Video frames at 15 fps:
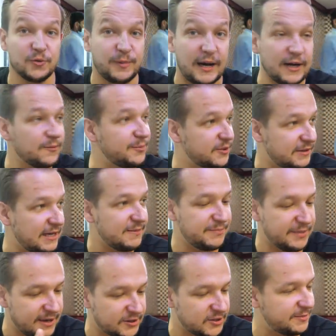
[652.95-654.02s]
Dubaju poznałem
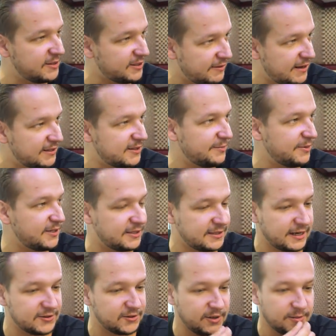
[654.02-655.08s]
pierwszą restaurację
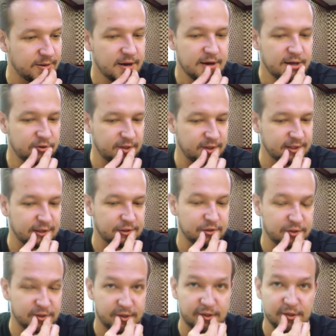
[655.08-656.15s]
pakistańską i się okazało, że
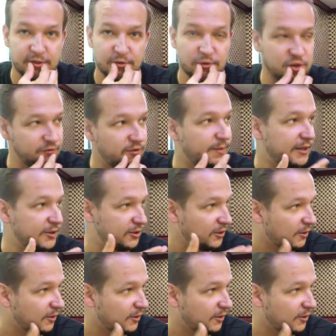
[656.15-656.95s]
to jedzenie jest dziwo bardzo